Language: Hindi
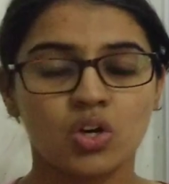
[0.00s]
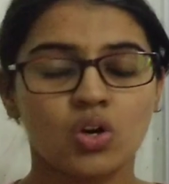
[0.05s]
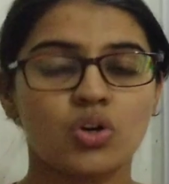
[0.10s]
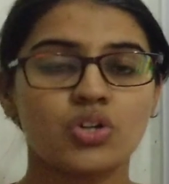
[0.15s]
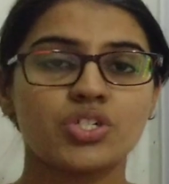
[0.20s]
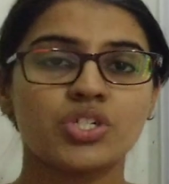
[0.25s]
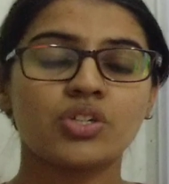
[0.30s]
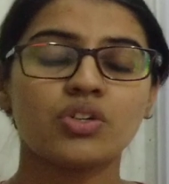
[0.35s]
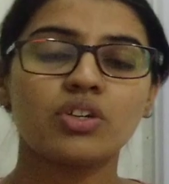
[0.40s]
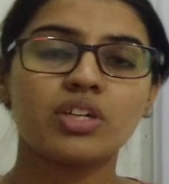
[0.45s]

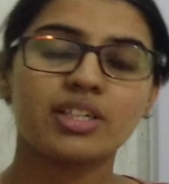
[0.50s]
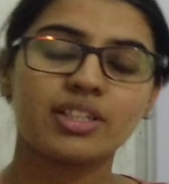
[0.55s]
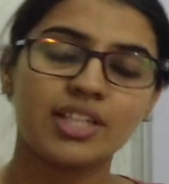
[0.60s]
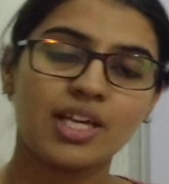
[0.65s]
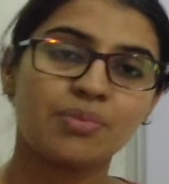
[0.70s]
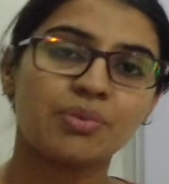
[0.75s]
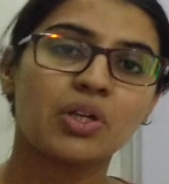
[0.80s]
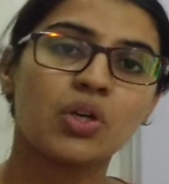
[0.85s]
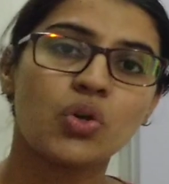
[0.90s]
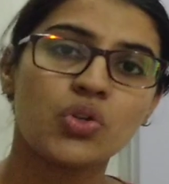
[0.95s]
और जिनको लगता
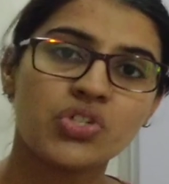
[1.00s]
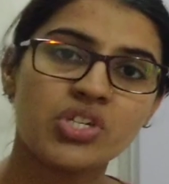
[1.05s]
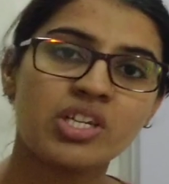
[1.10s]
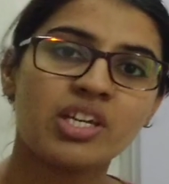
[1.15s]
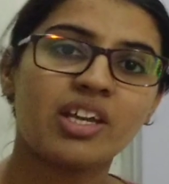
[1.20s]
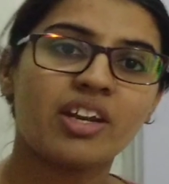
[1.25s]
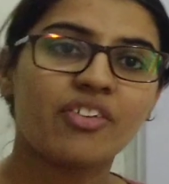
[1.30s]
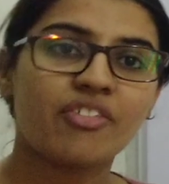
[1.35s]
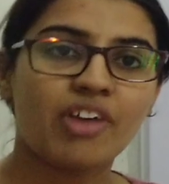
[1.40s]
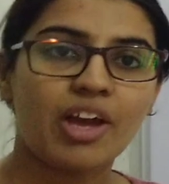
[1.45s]
है हमें कोचिंग
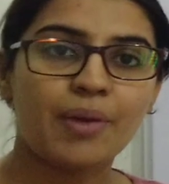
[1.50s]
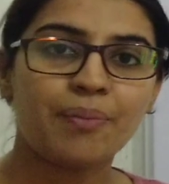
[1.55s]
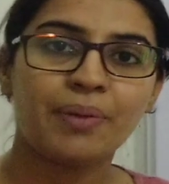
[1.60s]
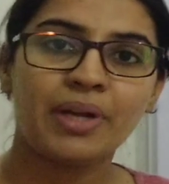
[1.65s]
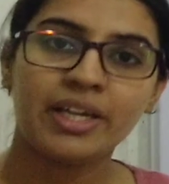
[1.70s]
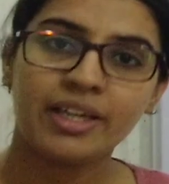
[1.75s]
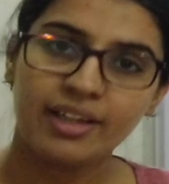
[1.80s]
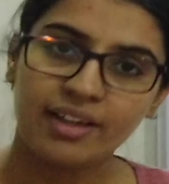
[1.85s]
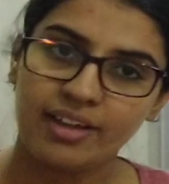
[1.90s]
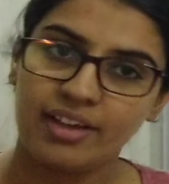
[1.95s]
की
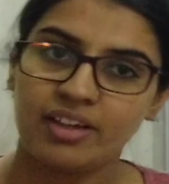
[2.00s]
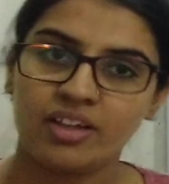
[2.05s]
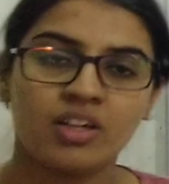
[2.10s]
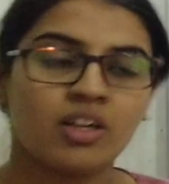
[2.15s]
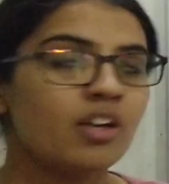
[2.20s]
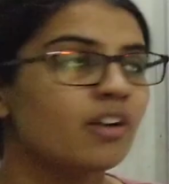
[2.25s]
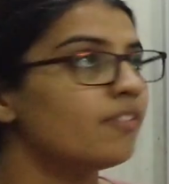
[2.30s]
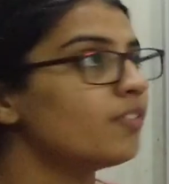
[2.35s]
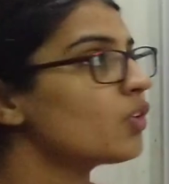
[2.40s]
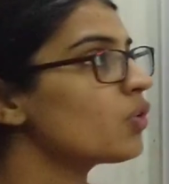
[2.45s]
रिक्वायरमेंट है
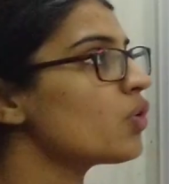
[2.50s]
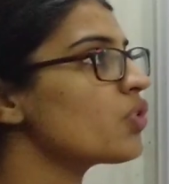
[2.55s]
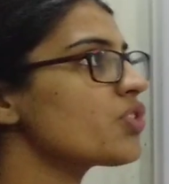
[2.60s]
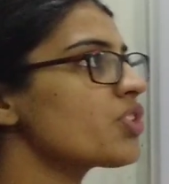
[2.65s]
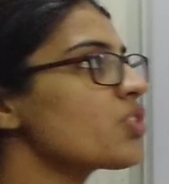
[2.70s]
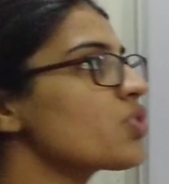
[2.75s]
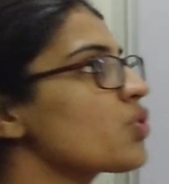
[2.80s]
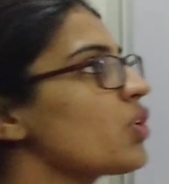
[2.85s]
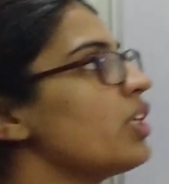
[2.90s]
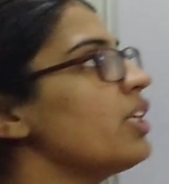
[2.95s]
वो
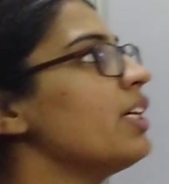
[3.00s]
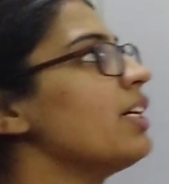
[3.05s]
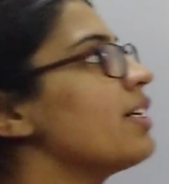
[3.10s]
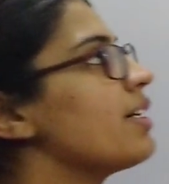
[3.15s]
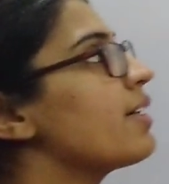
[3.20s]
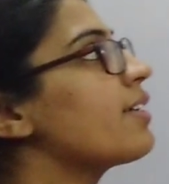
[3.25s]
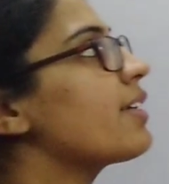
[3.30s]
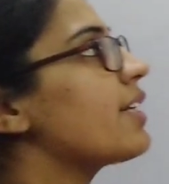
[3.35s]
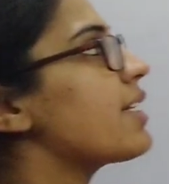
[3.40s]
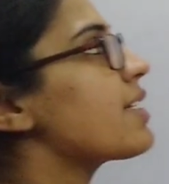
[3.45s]
कोचिंग ज्वाइन
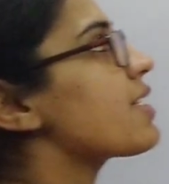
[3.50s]
कर